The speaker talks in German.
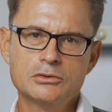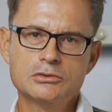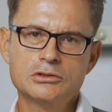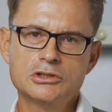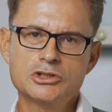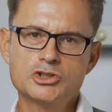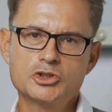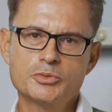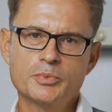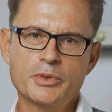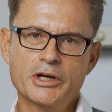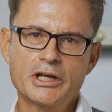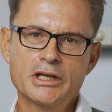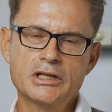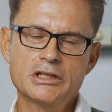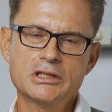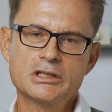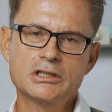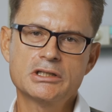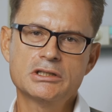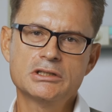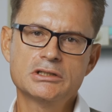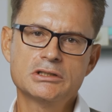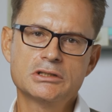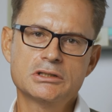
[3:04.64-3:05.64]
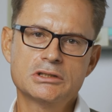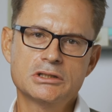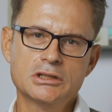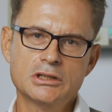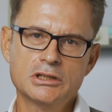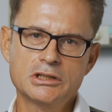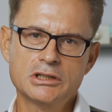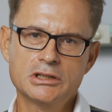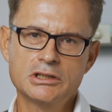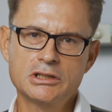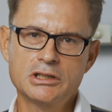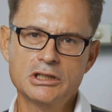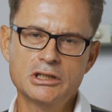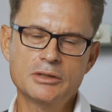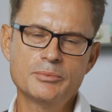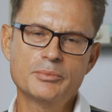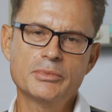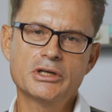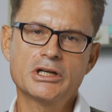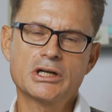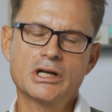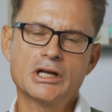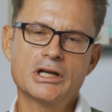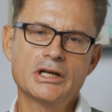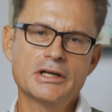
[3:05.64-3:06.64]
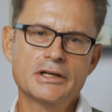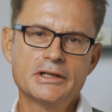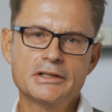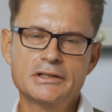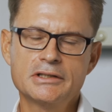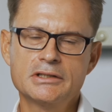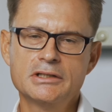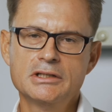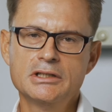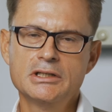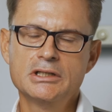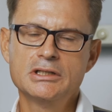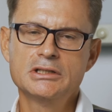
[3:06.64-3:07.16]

und entsprechend in dem Bereich